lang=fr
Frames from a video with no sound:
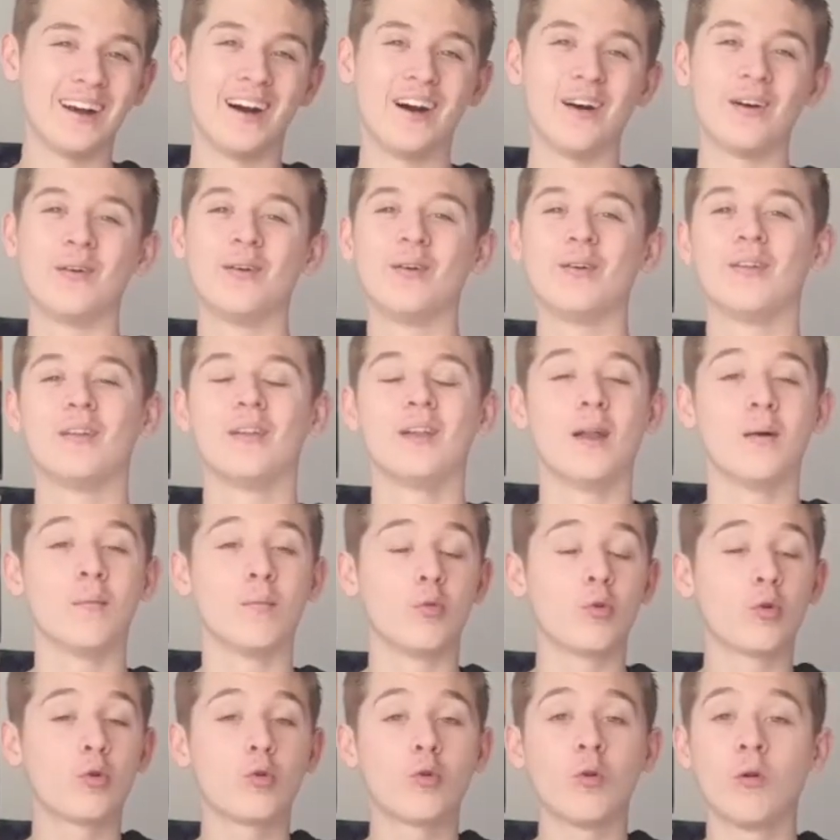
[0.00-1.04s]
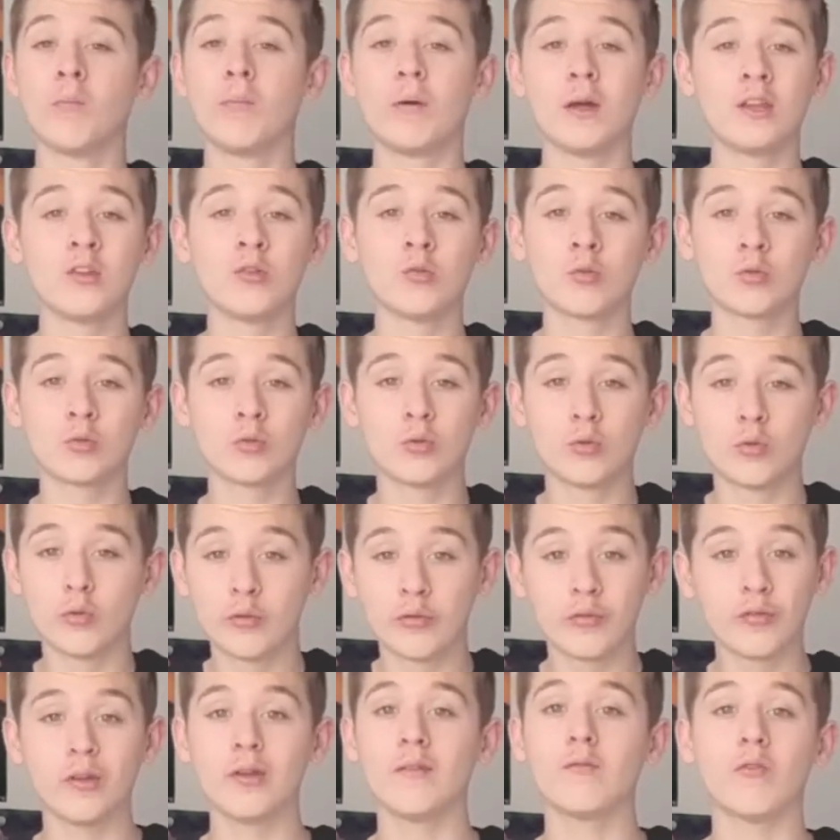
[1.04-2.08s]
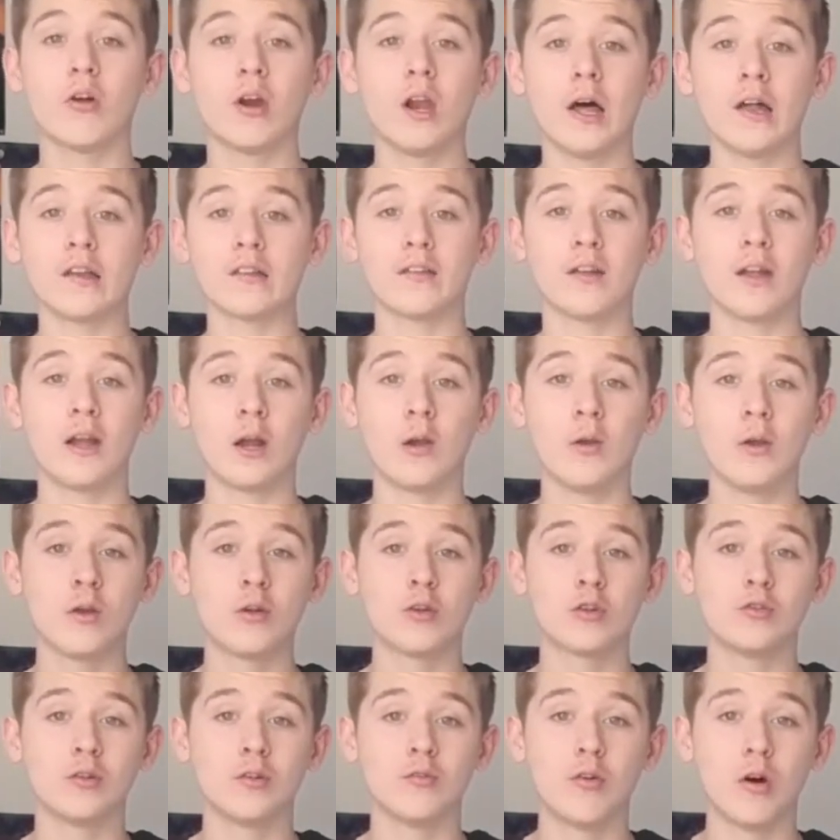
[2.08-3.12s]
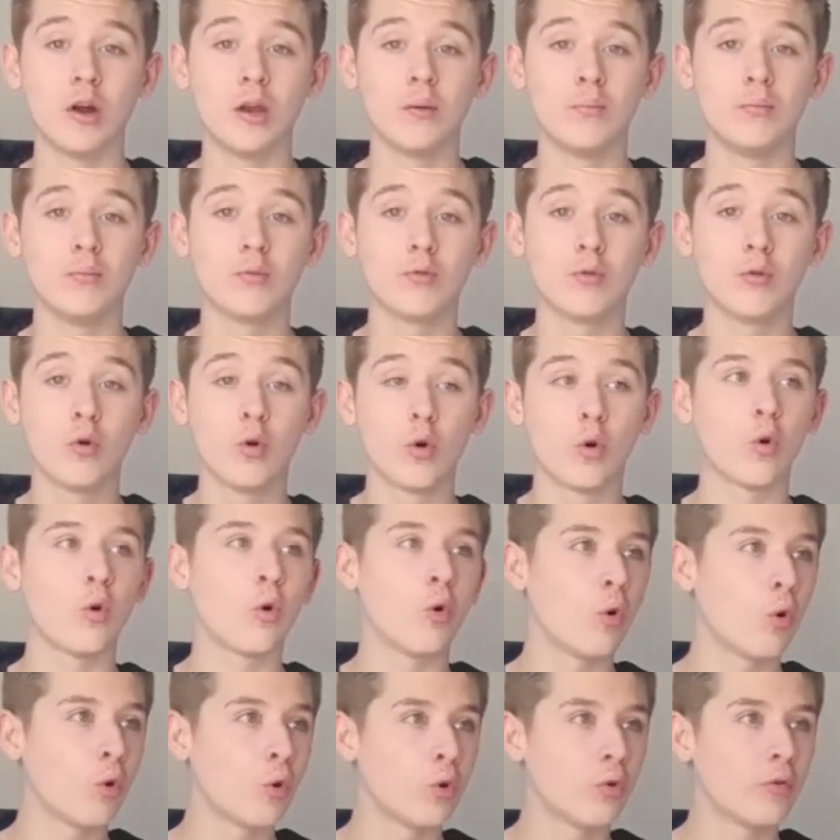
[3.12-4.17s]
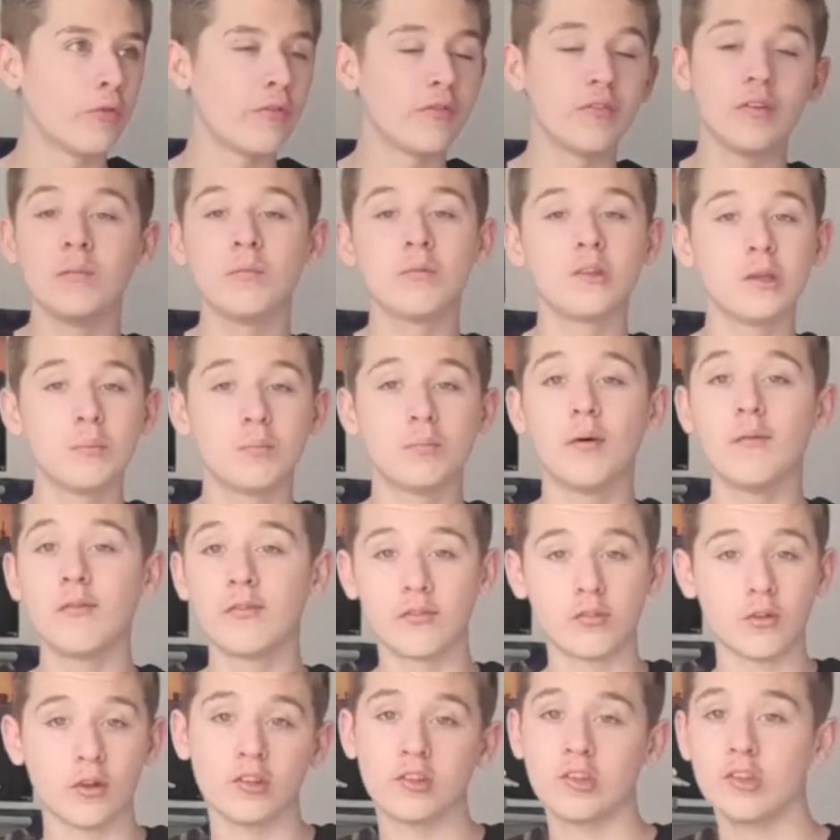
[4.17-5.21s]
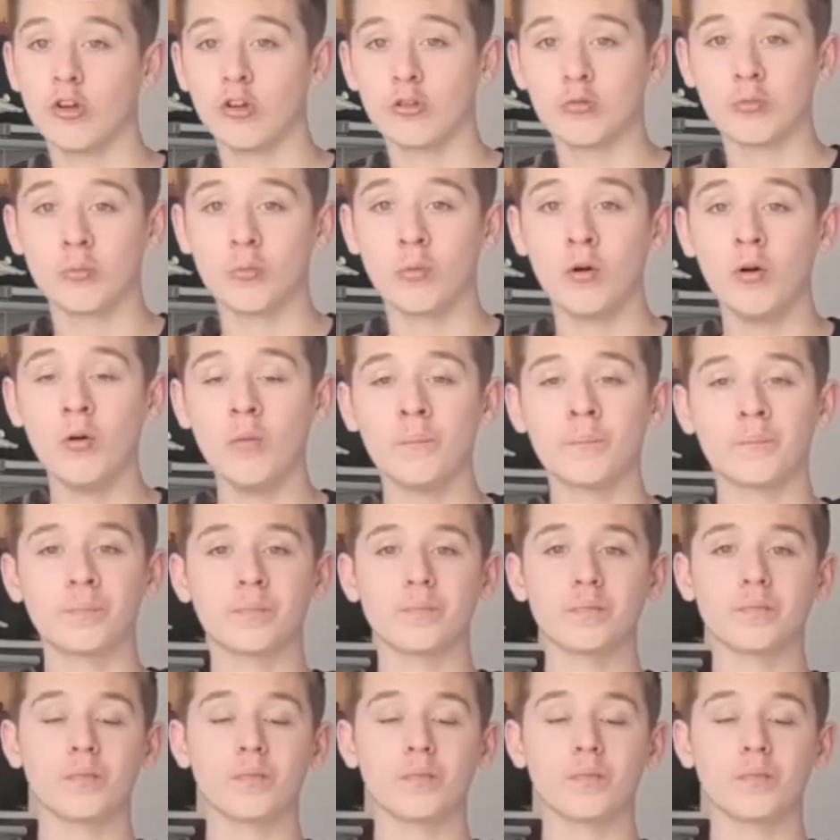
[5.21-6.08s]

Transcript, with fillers: Hein. Mon compagnon de film, voilà, c'est avec lui que je vais voir les plus gros films qui peuvent sortir en ce moment.